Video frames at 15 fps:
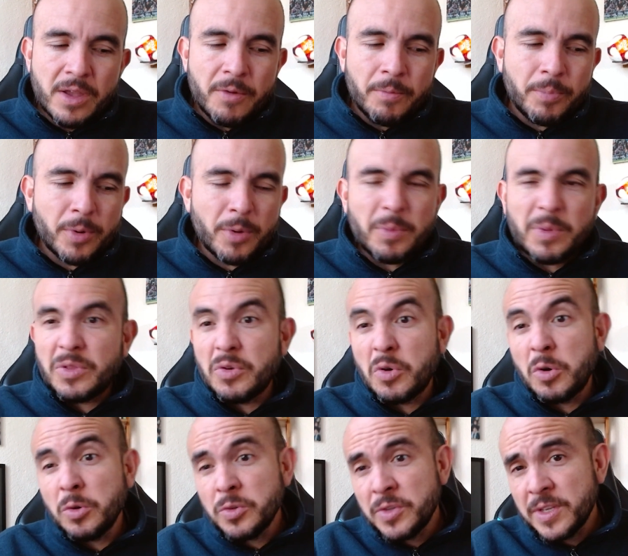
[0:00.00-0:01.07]
Prometió
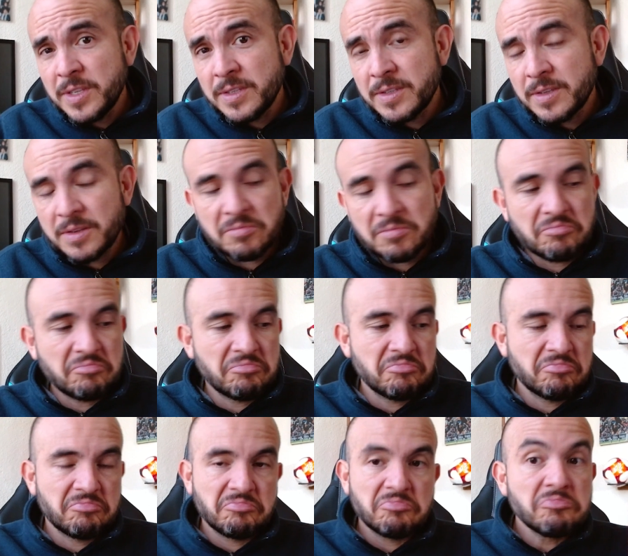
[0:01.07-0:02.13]
cosas
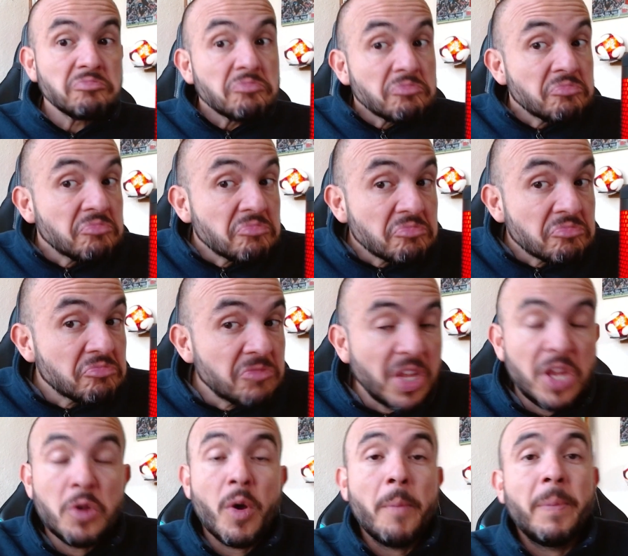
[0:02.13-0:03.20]

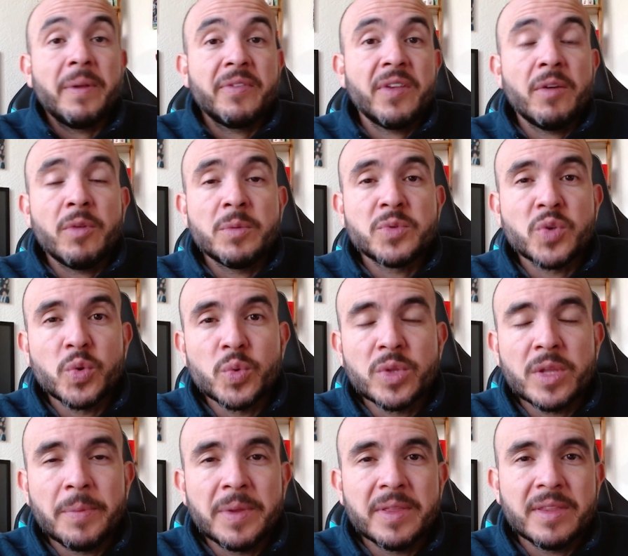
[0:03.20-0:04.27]
y no ha pasado
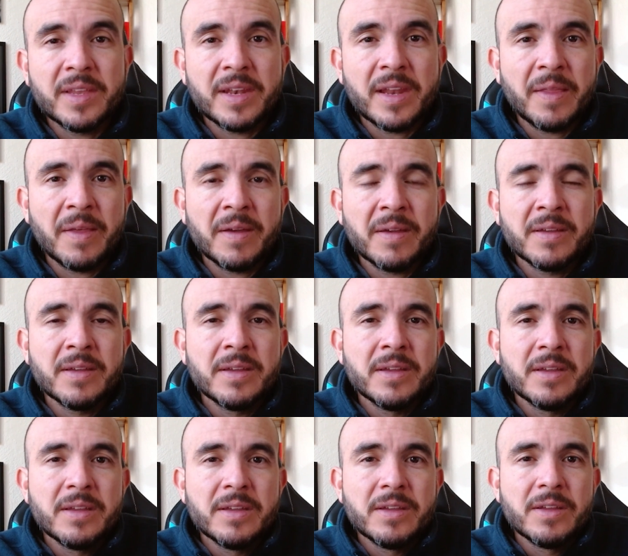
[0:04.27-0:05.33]
absolutamente nada
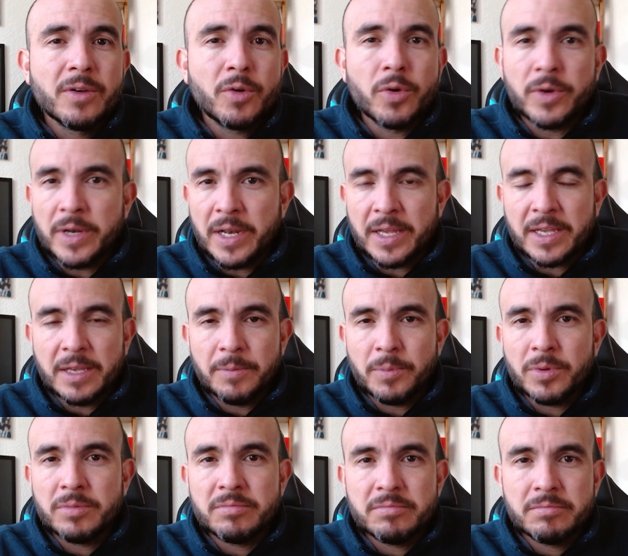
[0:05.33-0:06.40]
con el
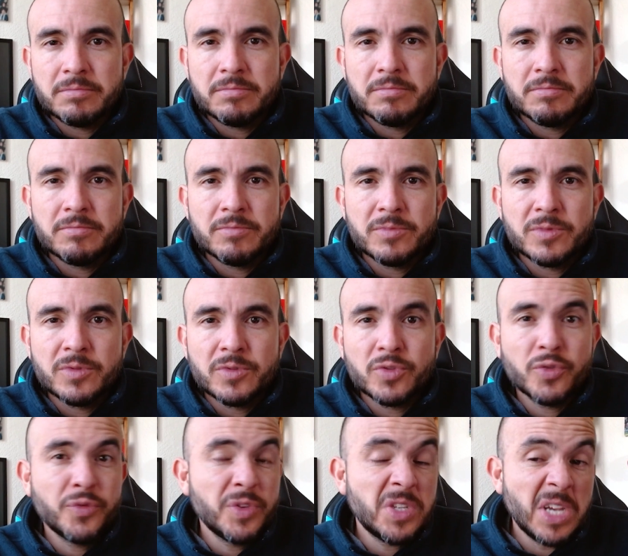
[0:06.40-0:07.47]
equipo.
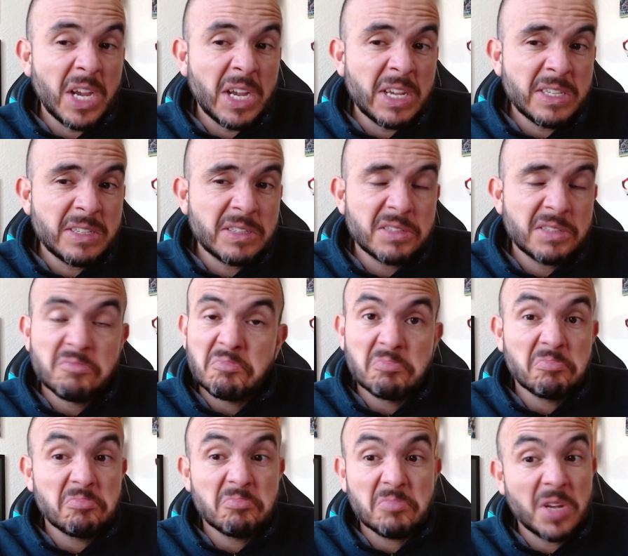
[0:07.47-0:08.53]
Sus fichajes
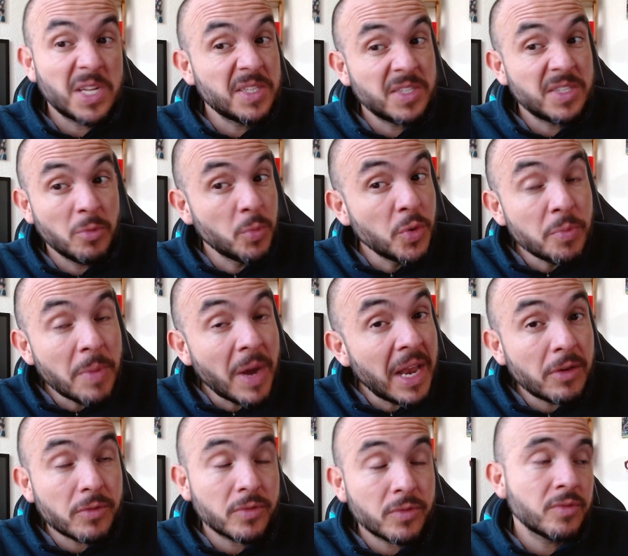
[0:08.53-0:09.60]
han sido muy
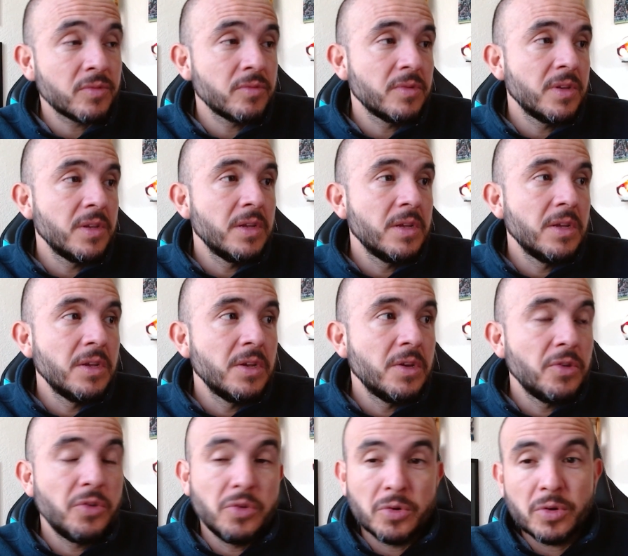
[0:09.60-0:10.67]
malos.
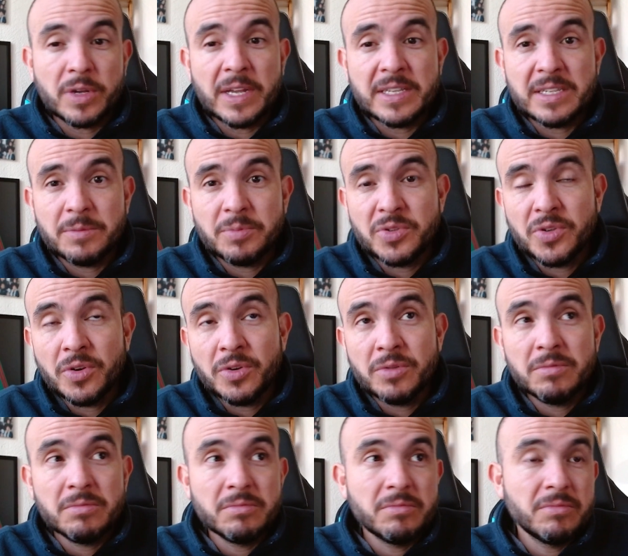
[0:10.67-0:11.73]
Yo creo que a
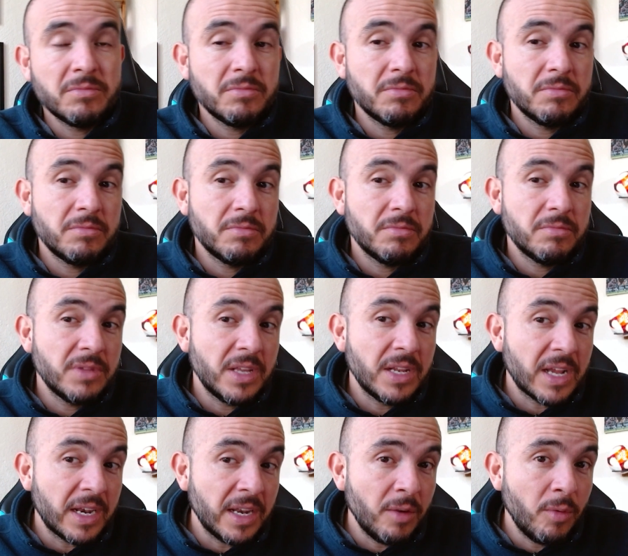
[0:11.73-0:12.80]
excepción del
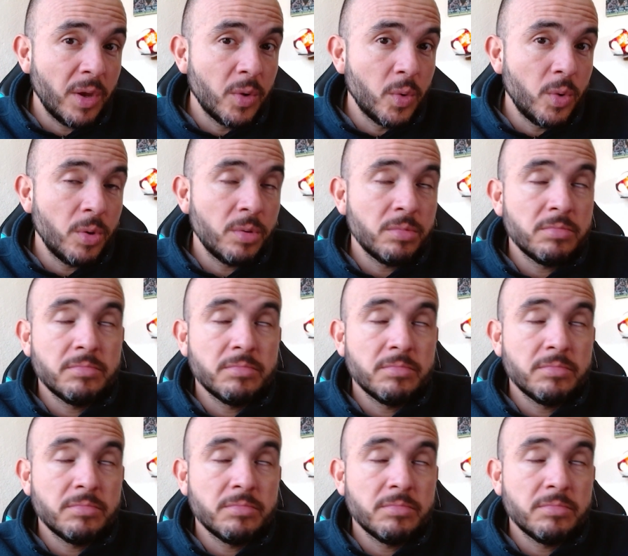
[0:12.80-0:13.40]
Canelo Angulo